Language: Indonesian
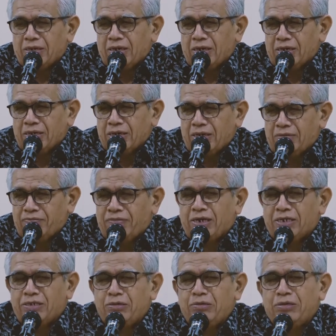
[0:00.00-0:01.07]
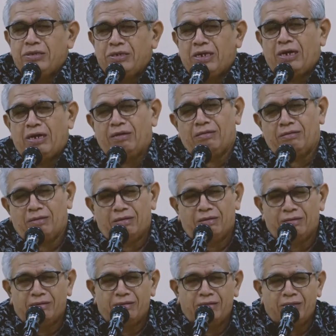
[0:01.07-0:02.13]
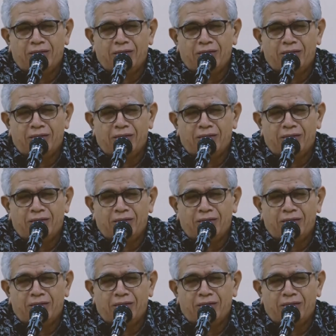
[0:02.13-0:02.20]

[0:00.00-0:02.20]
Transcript: karena fadlnya Allah